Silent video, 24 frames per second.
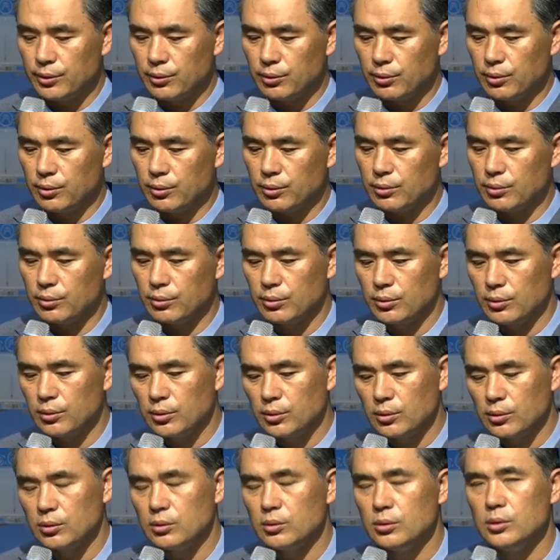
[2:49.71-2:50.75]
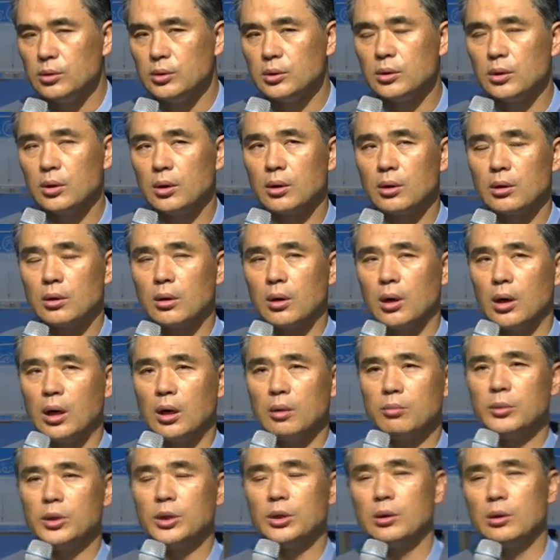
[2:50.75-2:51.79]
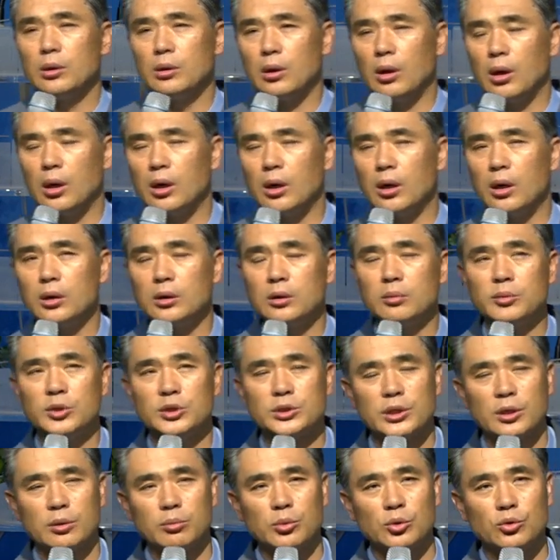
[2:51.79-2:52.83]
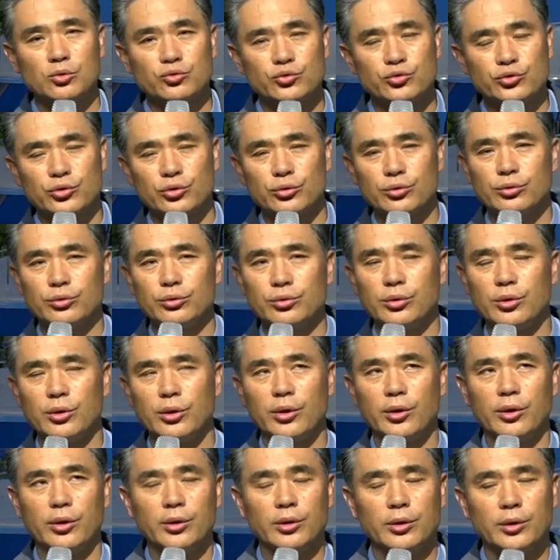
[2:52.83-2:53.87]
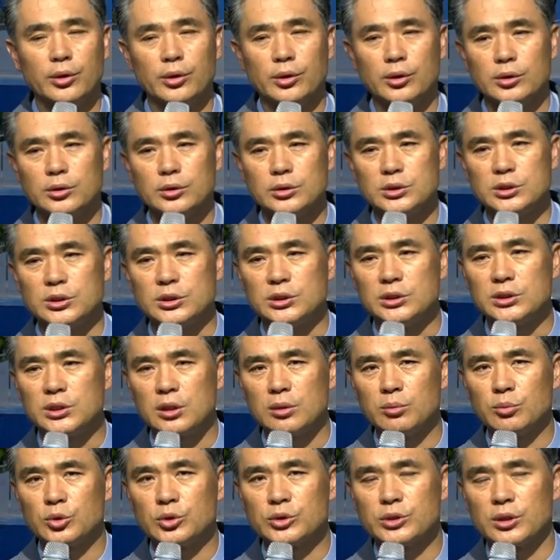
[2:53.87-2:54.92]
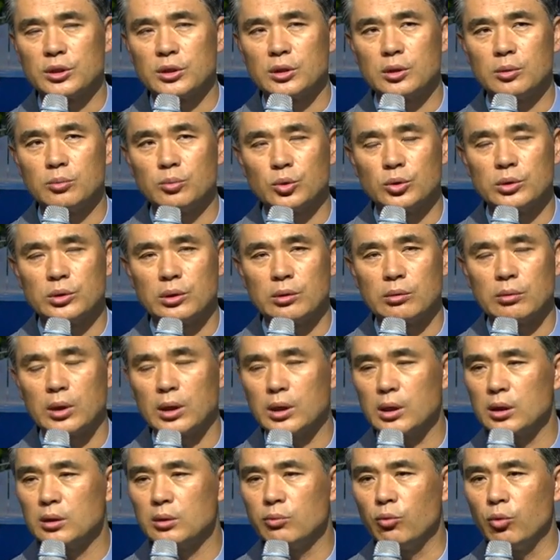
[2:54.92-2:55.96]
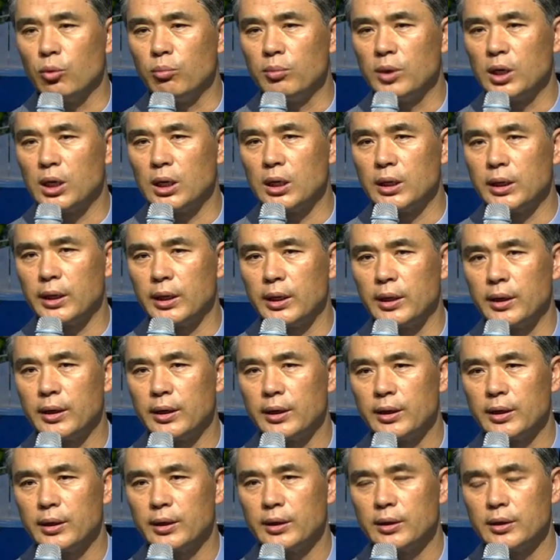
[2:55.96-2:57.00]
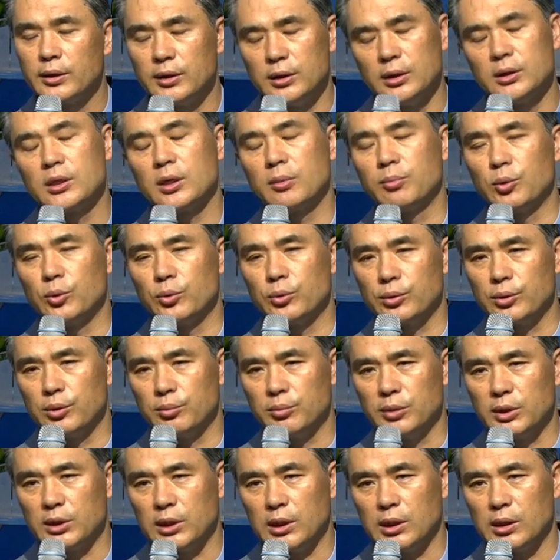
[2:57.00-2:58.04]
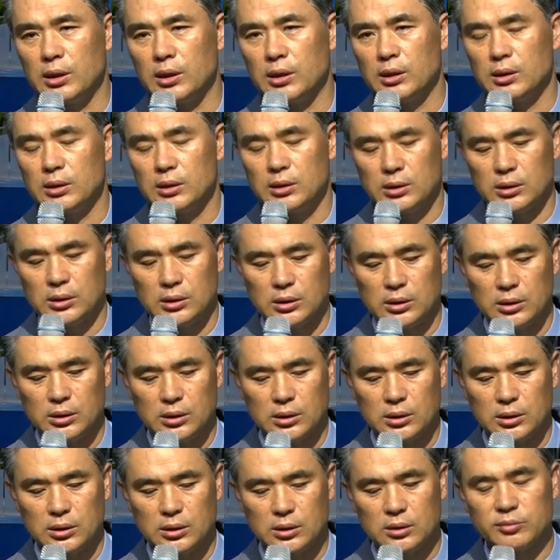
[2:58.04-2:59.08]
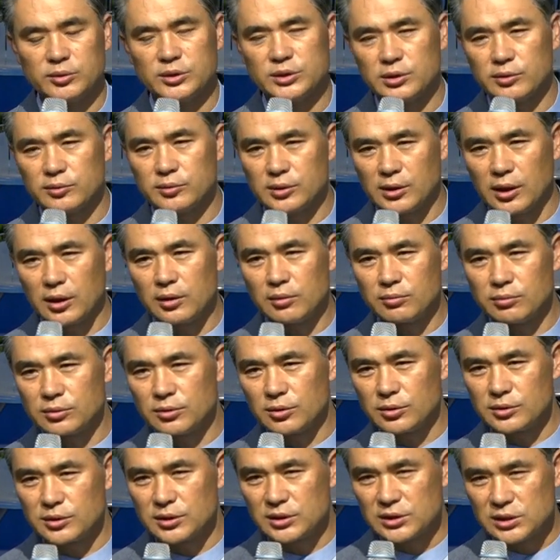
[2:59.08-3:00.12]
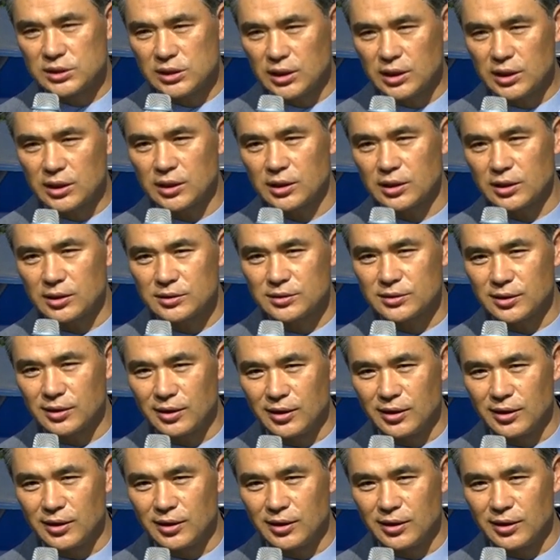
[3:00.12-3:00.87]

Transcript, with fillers: 어? 이게 감히 하나님이 생명 주셨는데 지 잘못 생각 못 하고 하나님 원망하네? 이렇게 보는 겁니다. 그러면 이제 내일부터 이제 신랄하게 이제